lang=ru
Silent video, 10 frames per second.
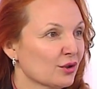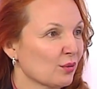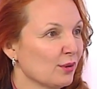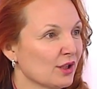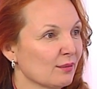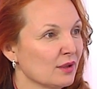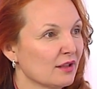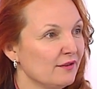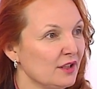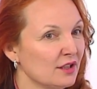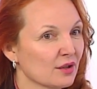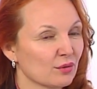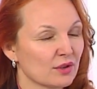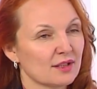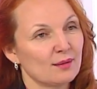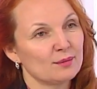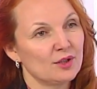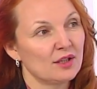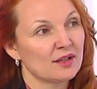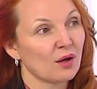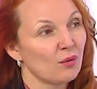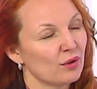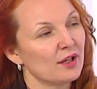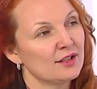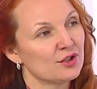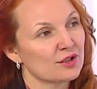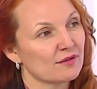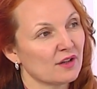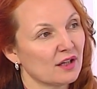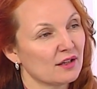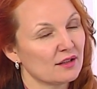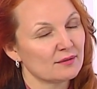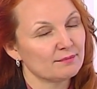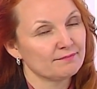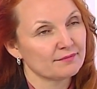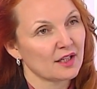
чтобы это было видно, но на самом деле такое количество